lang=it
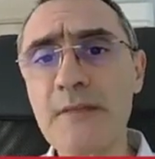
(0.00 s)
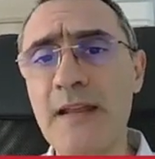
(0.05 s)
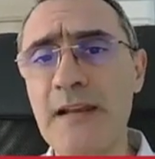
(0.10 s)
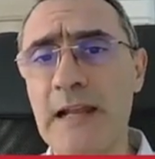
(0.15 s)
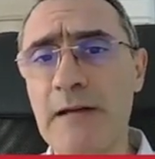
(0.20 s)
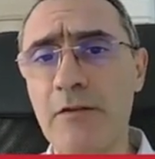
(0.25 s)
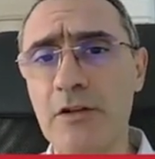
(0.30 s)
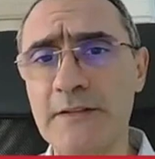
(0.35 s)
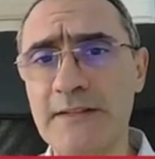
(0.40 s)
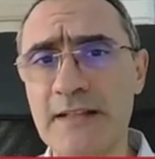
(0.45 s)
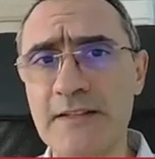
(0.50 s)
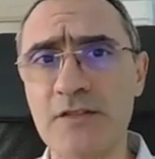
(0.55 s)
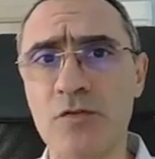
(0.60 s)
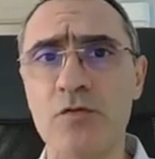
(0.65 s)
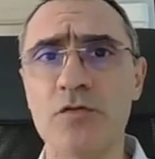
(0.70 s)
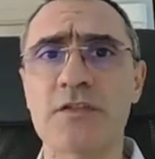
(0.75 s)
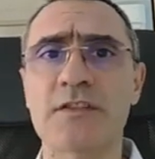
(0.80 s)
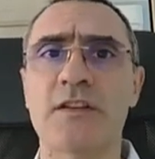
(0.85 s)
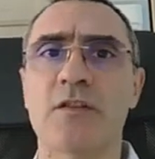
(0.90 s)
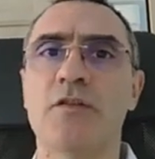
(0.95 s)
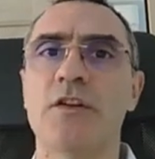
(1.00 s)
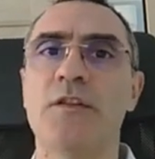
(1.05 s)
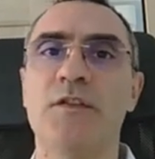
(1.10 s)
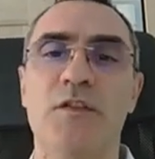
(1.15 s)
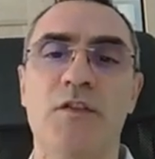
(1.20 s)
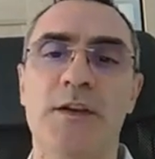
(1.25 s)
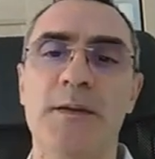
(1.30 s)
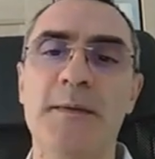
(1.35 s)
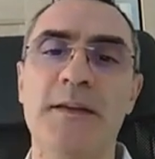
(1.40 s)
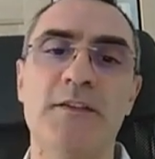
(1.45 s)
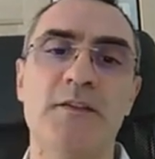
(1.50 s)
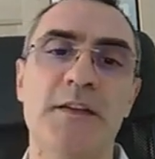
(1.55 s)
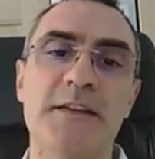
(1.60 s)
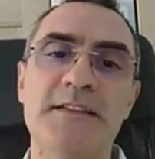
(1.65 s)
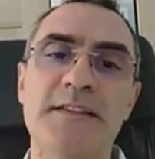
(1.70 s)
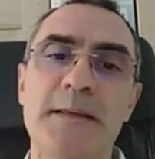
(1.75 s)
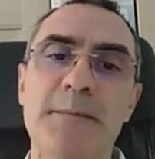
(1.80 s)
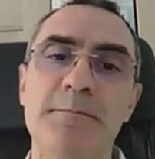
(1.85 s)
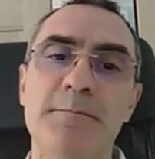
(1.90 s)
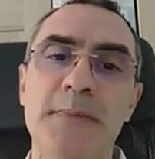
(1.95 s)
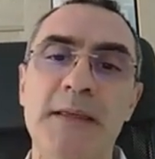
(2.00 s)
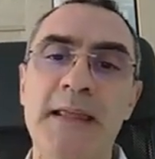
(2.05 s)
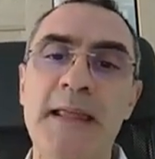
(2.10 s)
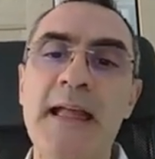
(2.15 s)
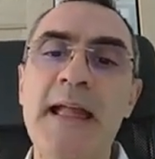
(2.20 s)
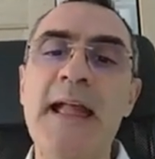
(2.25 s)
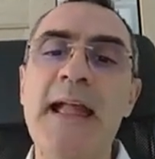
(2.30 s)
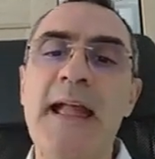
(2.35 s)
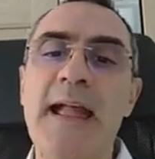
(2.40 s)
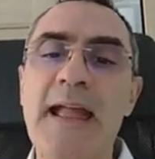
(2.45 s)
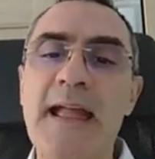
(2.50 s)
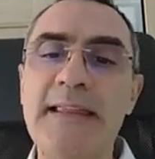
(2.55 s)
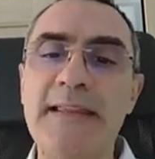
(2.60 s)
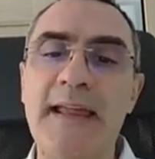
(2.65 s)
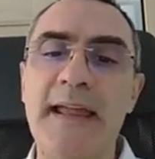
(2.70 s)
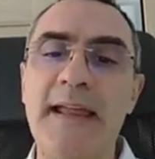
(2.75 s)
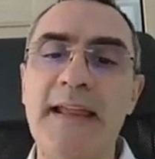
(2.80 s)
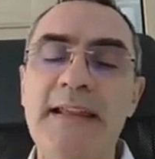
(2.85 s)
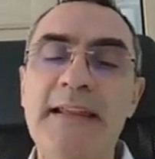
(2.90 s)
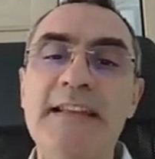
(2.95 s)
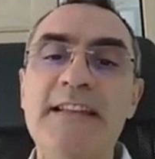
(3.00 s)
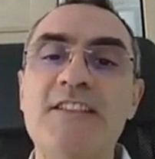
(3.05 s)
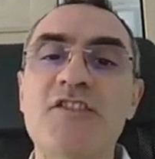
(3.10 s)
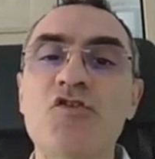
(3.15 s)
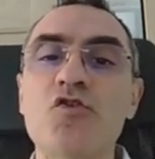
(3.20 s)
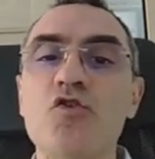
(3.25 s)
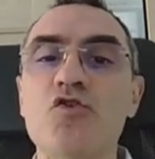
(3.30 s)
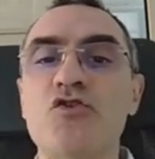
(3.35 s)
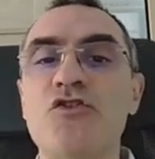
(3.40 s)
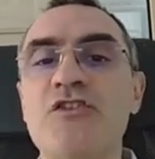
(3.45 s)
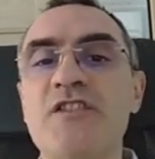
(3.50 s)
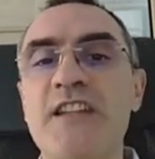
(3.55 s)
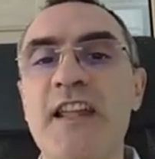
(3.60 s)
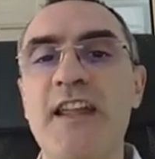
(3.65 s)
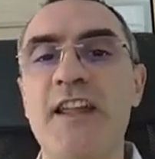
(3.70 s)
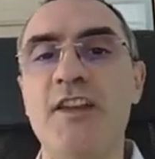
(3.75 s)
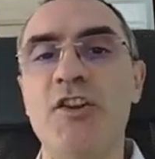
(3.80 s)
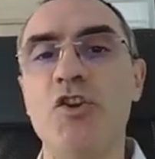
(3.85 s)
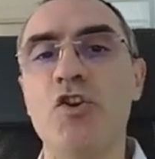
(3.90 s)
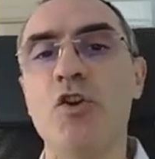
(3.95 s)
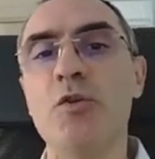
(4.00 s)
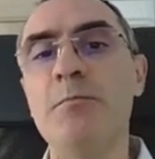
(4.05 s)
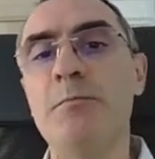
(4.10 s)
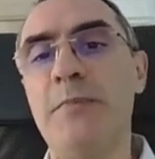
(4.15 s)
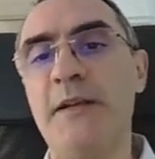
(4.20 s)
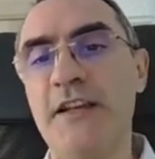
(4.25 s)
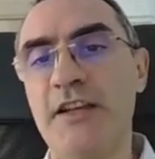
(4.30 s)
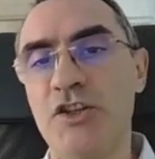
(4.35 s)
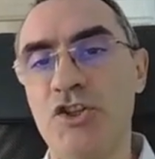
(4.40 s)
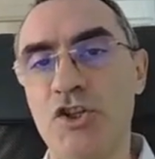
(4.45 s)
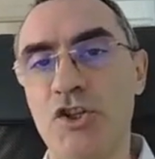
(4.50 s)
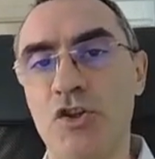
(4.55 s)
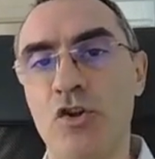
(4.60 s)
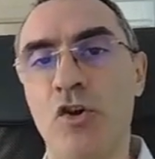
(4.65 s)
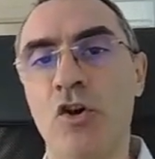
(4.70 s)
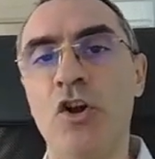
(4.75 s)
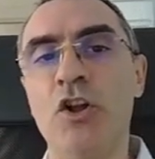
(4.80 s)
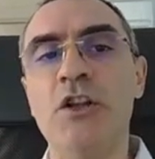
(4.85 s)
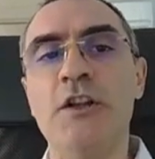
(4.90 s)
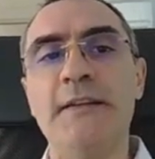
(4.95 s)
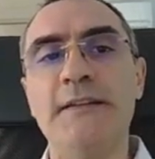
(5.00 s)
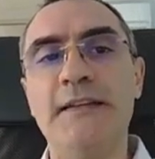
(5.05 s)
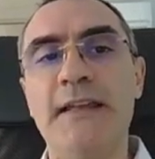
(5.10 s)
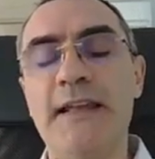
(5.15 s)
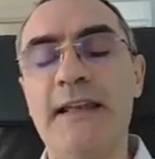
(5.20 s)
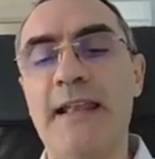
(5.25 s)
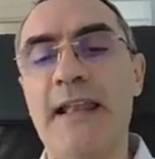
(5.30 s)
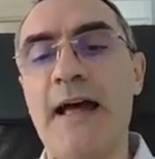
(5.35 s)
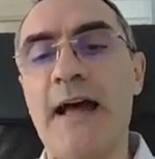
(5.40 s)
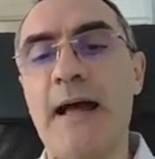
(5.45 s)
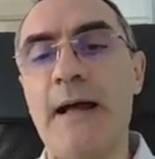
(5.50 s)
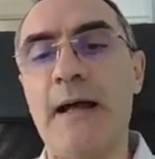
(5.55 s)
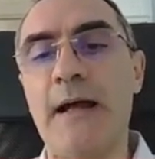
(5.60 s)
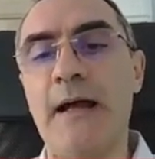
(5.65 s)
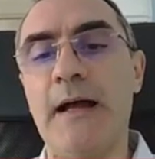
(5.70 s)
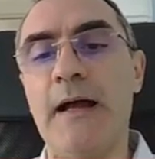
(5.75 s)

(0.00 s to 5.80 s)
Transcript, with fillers: la volta scorsa con riferimento a SP ed è il sostegno implicito della